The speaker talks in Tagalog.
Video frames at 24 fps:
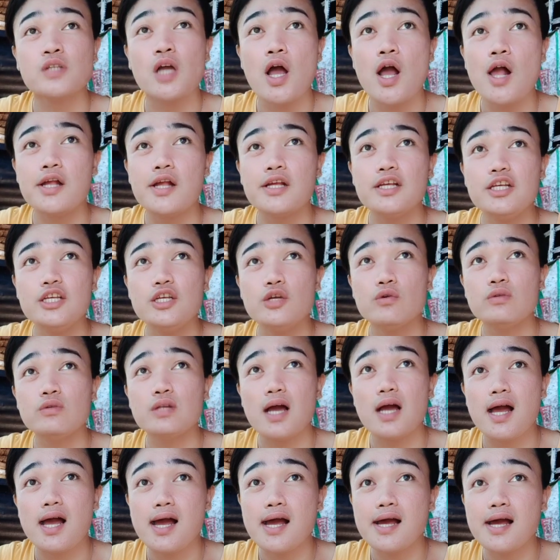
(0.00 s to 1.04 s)
yun
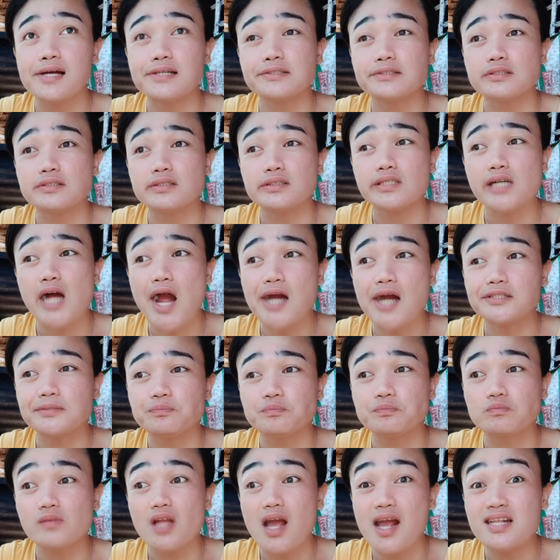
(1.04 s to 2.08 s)
ang
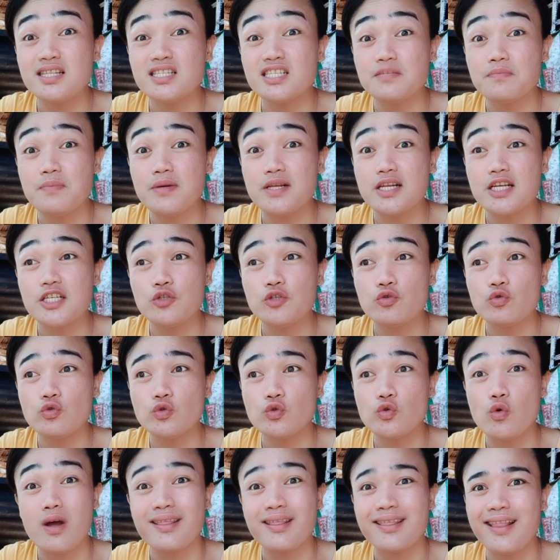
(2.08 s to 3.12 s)
inspirasyon ko at
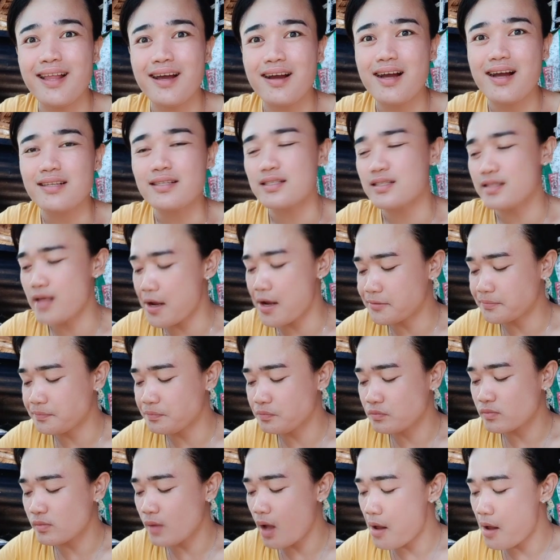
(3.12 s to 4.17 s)
lakas
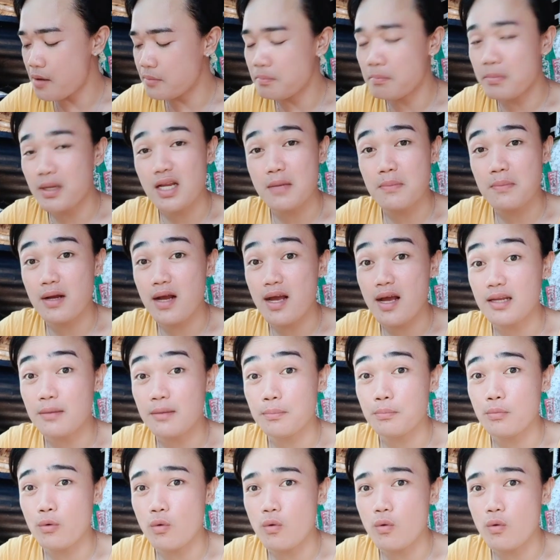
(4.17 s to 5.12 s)
para maghanap buhay.